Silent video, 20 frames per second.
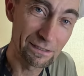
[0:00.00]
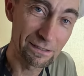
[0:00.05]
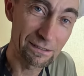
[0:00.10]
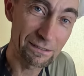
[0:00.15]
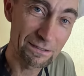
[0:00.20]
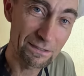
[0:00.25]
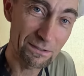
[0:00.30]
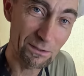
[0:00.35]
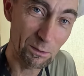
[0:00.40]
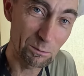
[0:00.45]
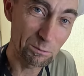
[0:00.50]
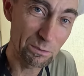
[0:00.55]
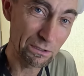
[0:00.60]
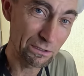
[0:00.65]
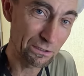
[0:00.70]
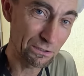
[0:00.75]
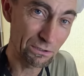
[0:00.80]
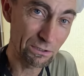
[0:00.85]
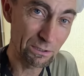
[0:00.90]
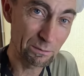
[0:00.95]

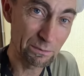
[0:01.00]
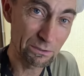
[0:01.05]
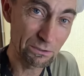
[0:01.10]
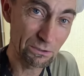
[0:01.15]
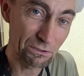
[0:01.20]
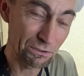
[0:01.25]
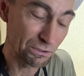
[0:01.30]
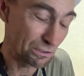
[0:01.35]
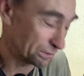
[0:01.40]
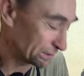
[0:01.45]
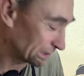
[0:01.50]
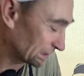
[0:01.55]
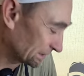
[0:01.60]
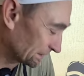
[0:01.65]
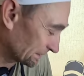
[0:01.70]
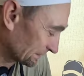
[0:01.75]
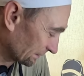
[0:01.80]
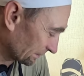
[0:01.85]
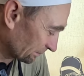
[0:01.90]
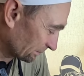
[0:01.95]
zrobi, jeżeli będziecie
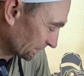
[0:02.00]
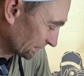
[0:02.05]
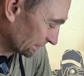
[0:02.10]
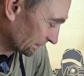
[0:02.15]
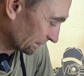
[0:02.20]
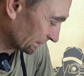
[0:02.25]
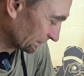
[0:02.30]
chcieli, zrobię